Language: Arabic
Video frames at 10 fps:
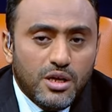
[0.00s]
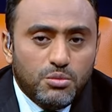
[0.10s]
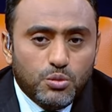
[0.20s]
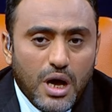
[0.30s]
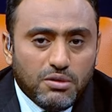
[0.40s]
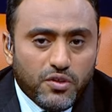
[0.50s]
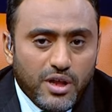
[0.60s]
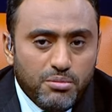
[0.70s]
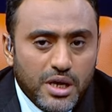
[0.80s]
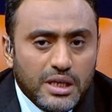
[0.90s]

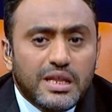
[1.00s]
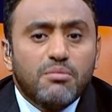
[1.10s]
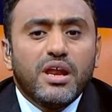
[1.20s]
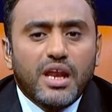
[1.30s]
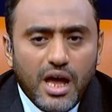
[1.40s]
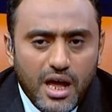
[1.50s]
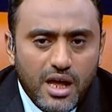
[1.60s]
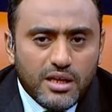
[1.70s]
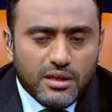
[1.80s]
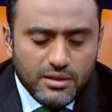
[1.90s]
بمحافظه ابين
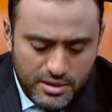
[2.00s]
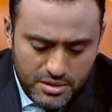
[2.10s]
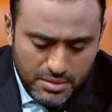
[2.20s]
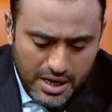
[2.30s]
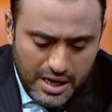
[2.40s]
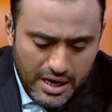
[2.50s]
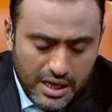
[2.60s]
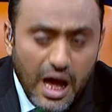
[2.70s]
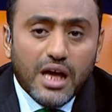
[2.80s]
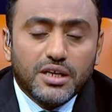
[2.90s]
تبناها تنظيم
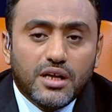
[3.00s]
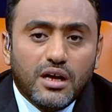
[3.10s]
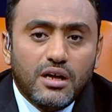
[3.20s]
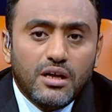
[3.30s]
القاعده